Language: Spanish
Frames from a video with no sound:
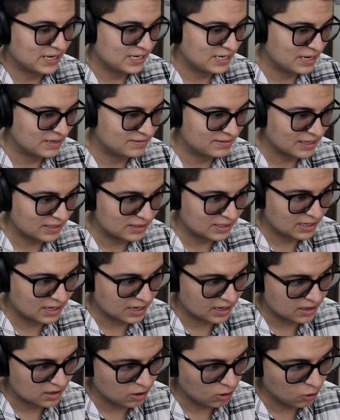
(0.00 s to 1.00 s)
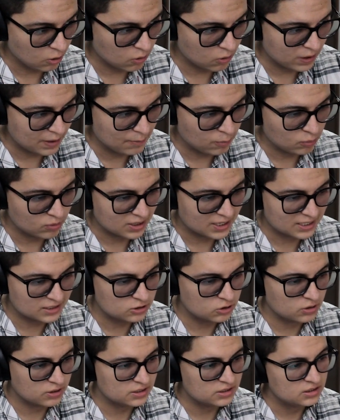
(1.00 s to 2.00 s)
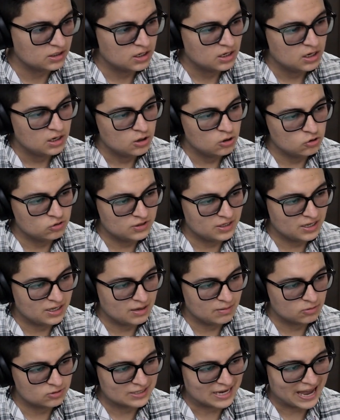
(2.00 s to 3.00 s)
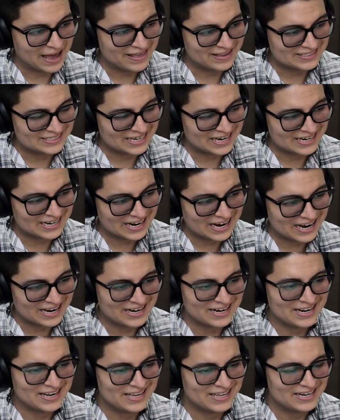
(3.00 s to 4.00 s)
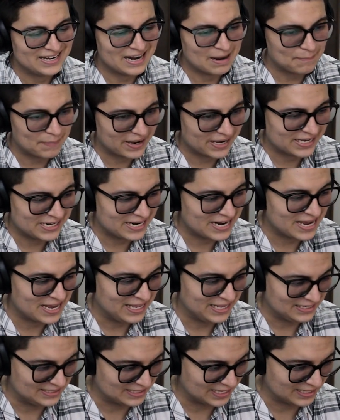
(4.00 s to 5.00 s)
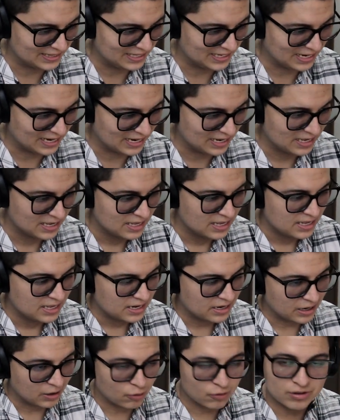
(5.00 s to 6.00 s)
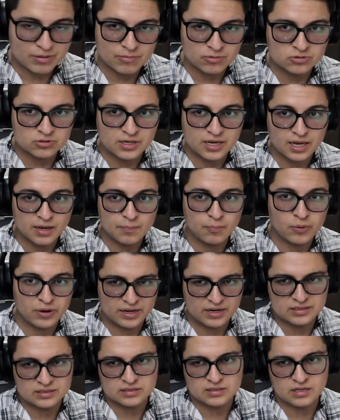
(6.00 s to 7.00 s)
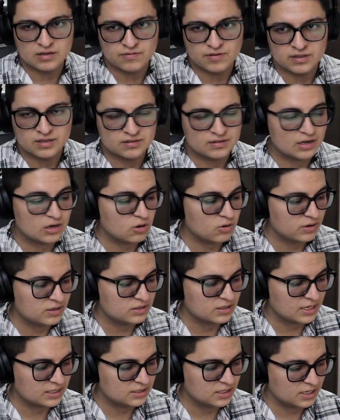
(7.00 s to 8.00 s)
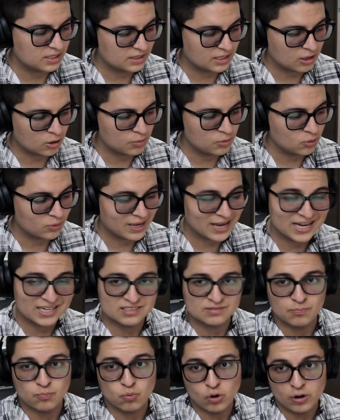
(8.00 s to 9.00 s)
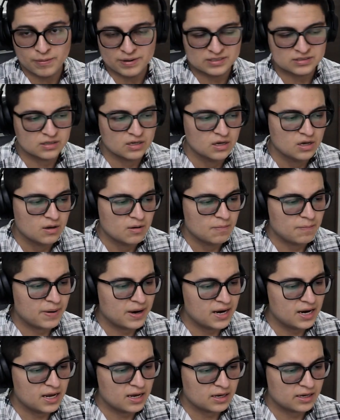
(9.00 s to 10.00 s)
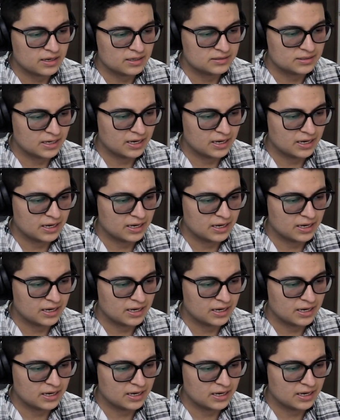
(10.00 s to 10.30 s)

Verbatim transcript: página estática o en publicaciones, nos dirigimos a descargar la página estática. Recordemos que pueden existir diferentes errores, así que te recomiendo que hagas pruebas para que